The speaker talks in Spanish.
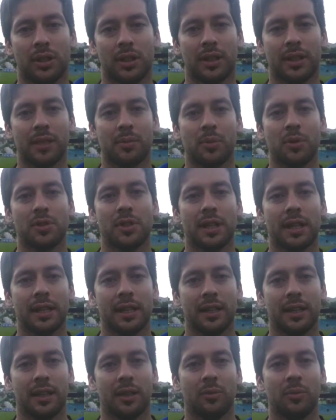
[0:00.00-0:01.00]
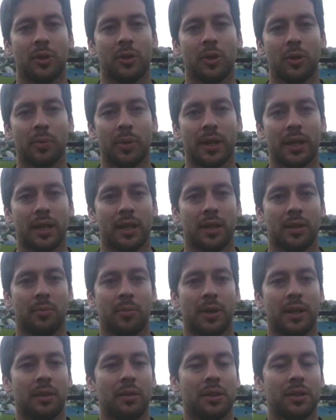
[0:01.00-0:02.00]
tratar de apoyar y dar lo mejor para,
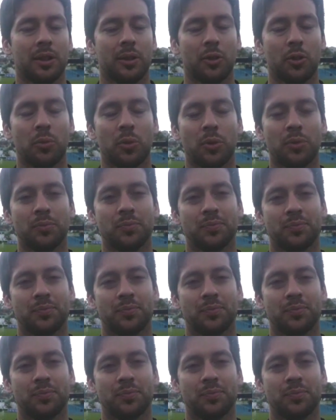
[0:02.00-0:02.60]
para bien del grupo.